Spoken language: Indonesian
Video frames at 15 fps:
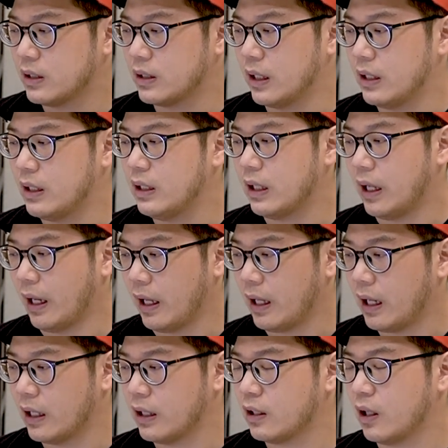Jadi nggak
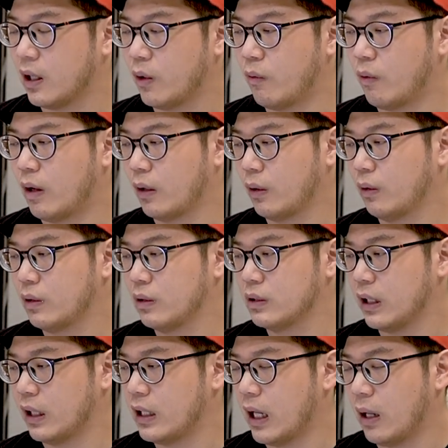heran kalau
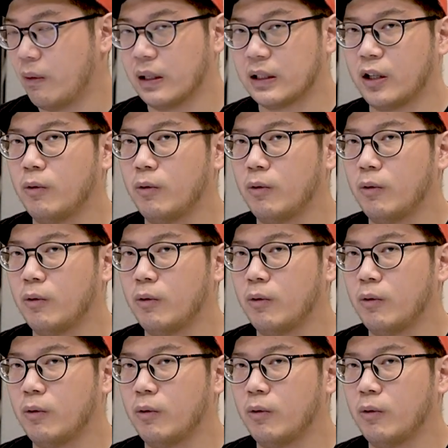saya di awal